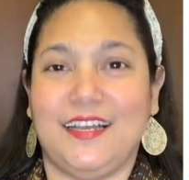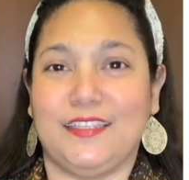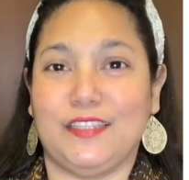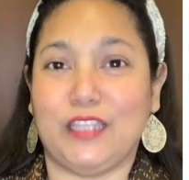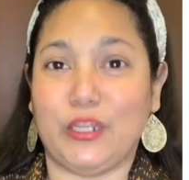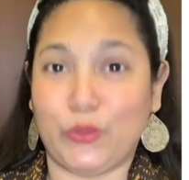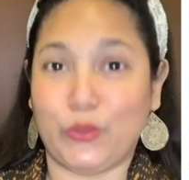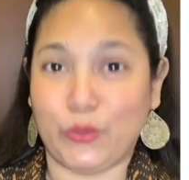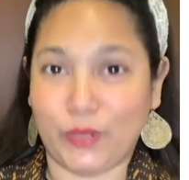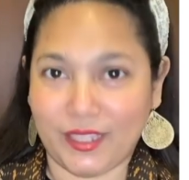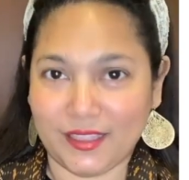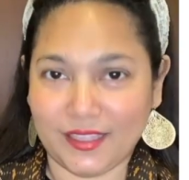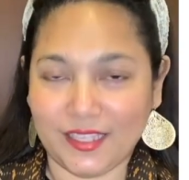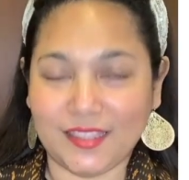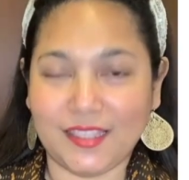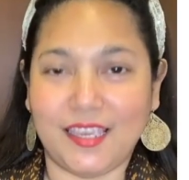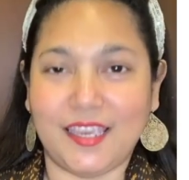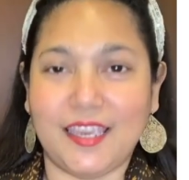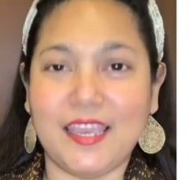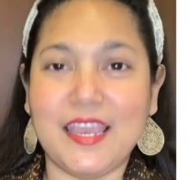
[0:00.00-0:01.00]
Tenun
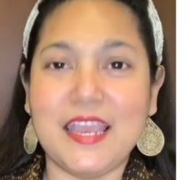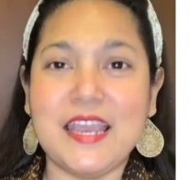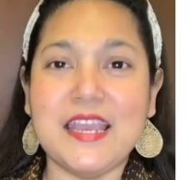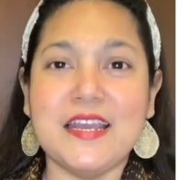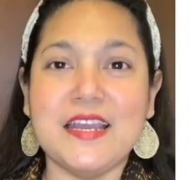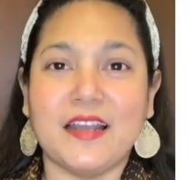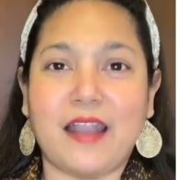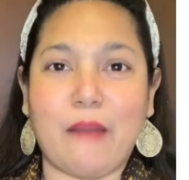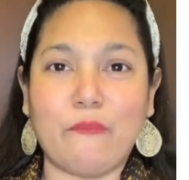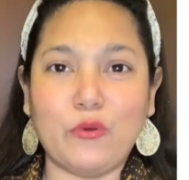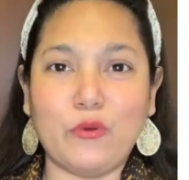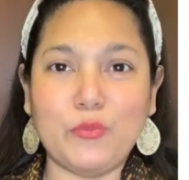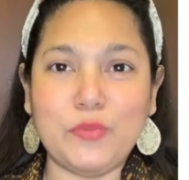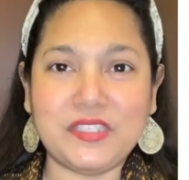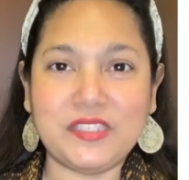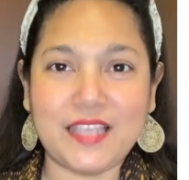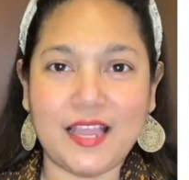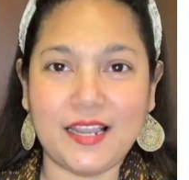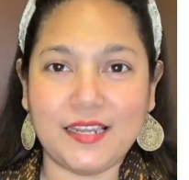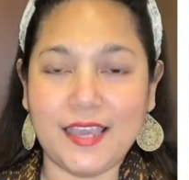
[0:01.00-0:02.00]
NTT, kamu
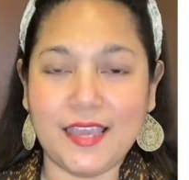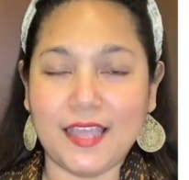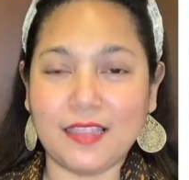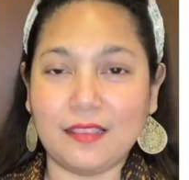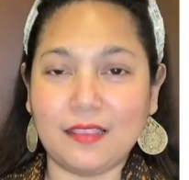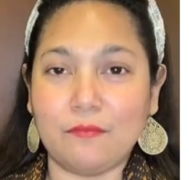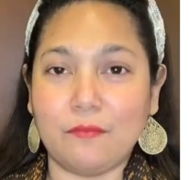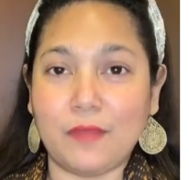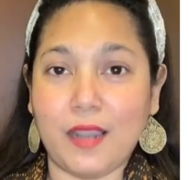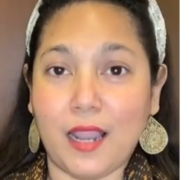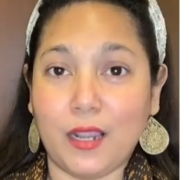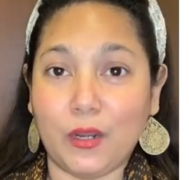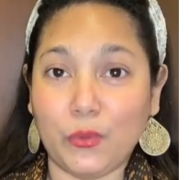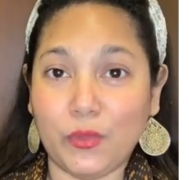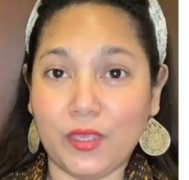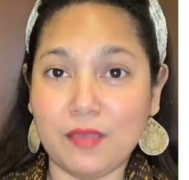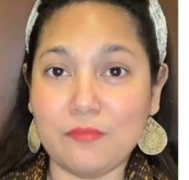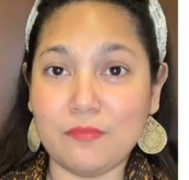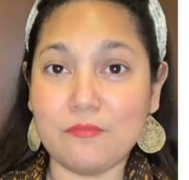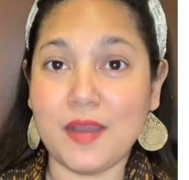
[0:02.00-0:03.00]
bisa lihat
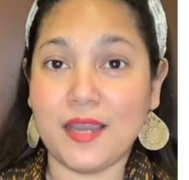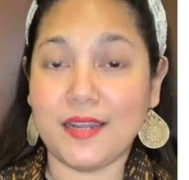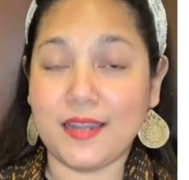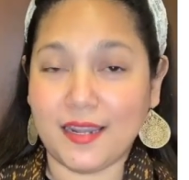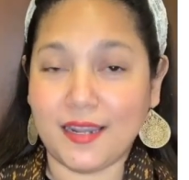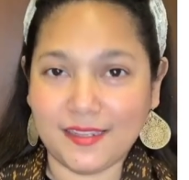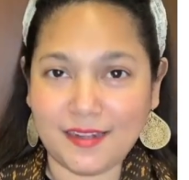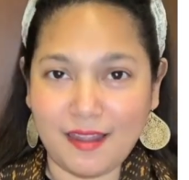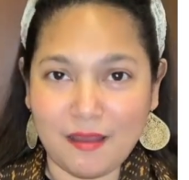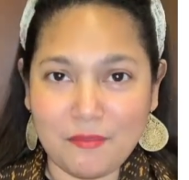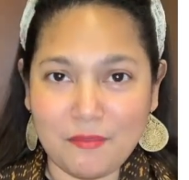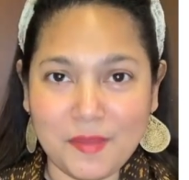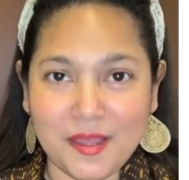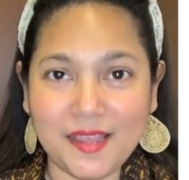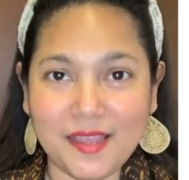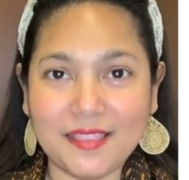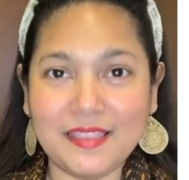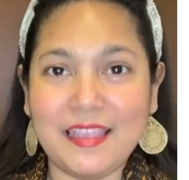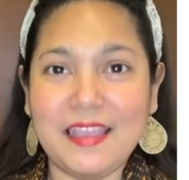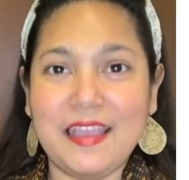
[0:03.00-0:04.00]
melalui Mbak Nani Rahmat,
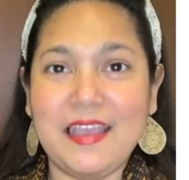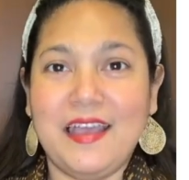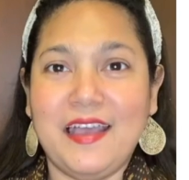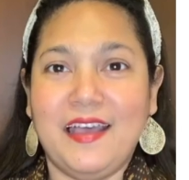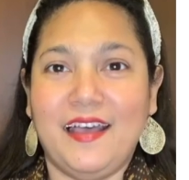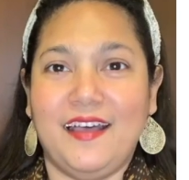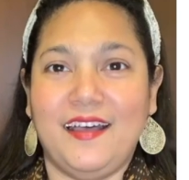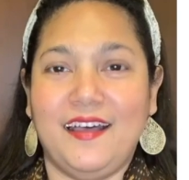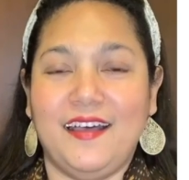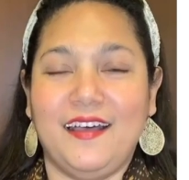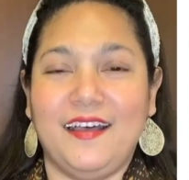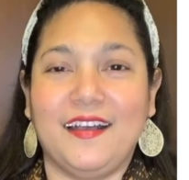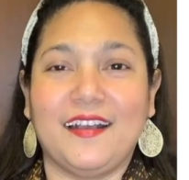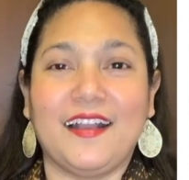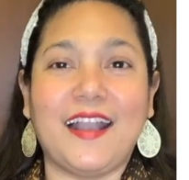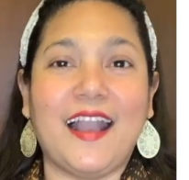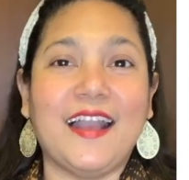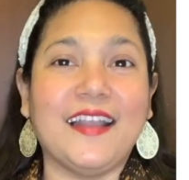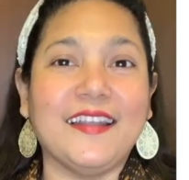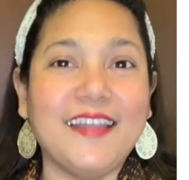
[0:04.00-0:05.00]
uh,
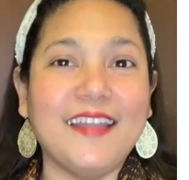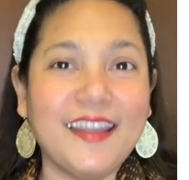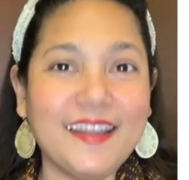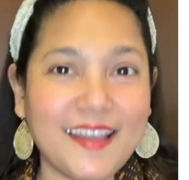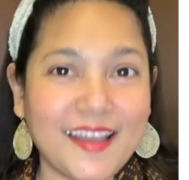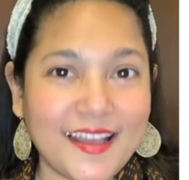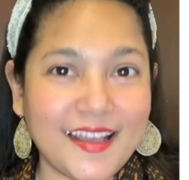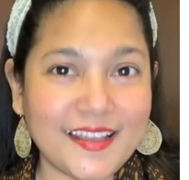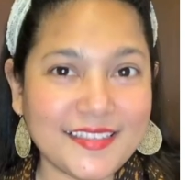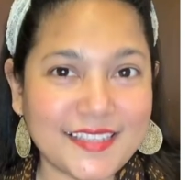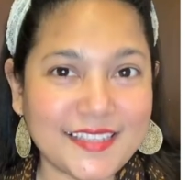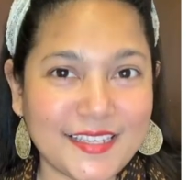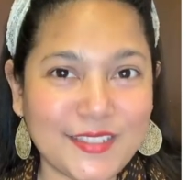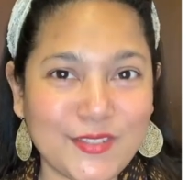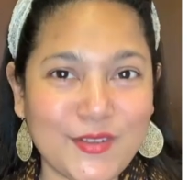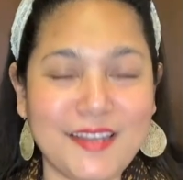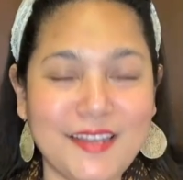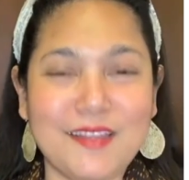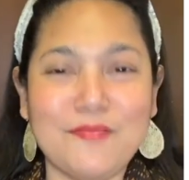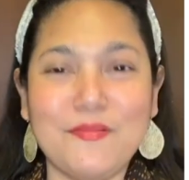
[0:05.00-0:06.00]
Kang Dana, saya juga
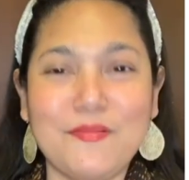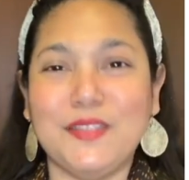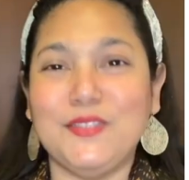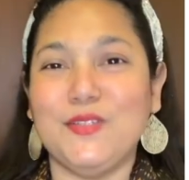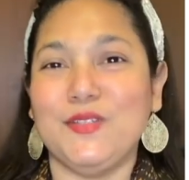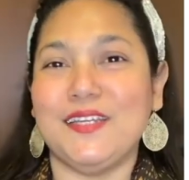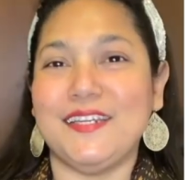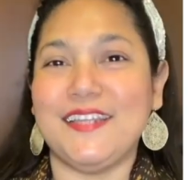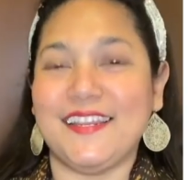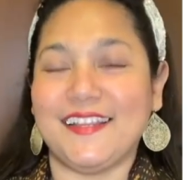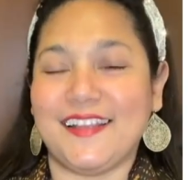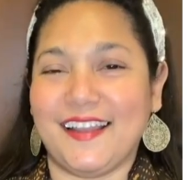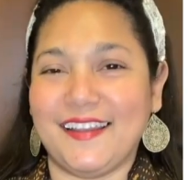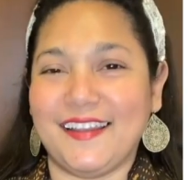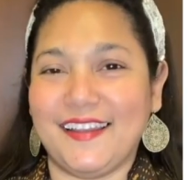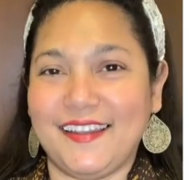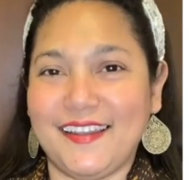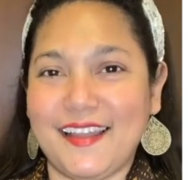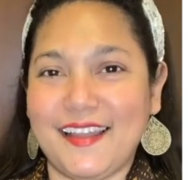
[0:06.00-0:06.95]
ada bajunya dari Kang Dana